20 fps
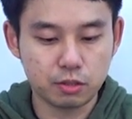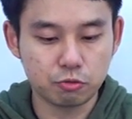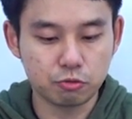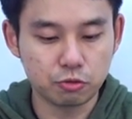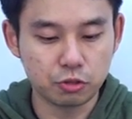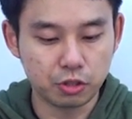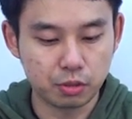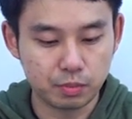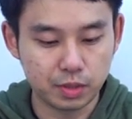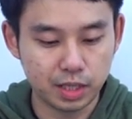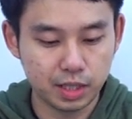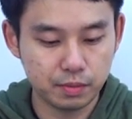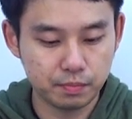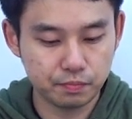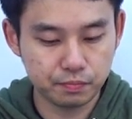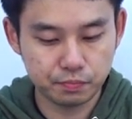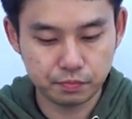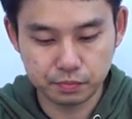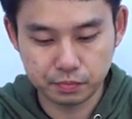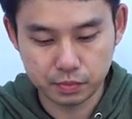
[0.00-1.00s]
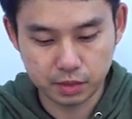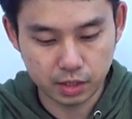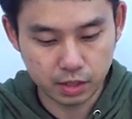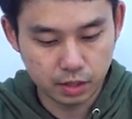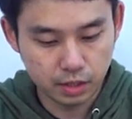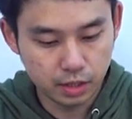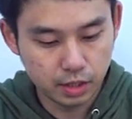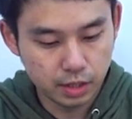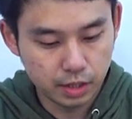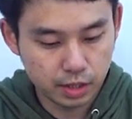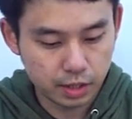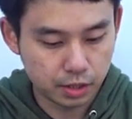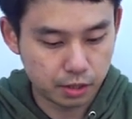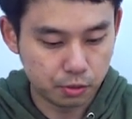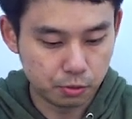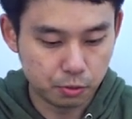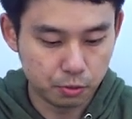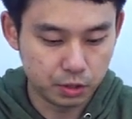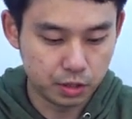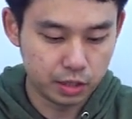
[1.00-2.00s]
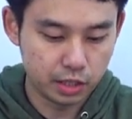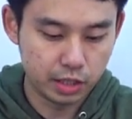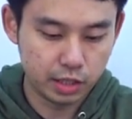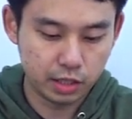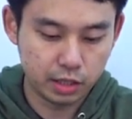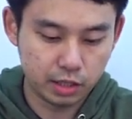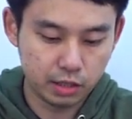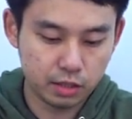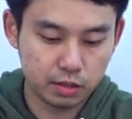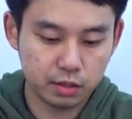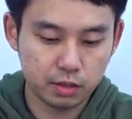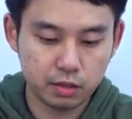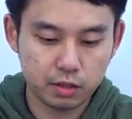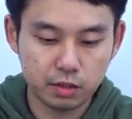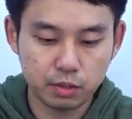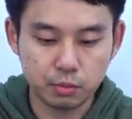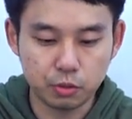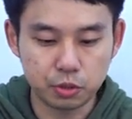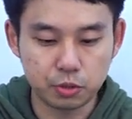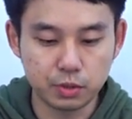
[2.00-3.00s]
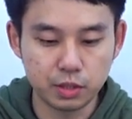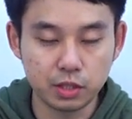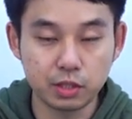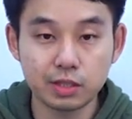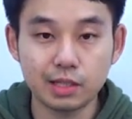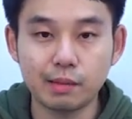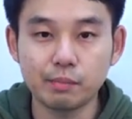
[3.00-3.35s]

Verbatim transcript: 구성입니다. 그리고 이제 보시면